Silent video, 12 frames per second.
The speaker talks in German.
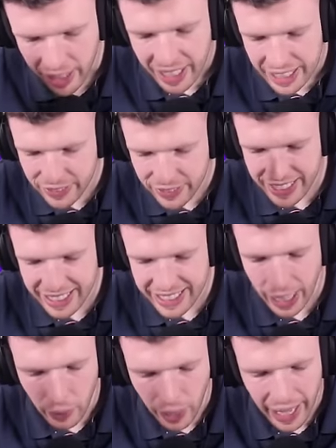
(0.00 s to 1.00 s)
Deswegen ist
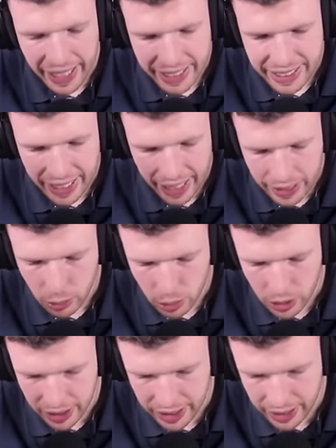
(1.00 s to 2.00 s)
auch eigentlich keine gute
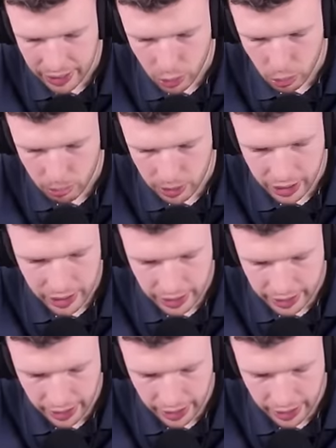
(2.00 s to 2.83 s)
Idee, in so einem, äh,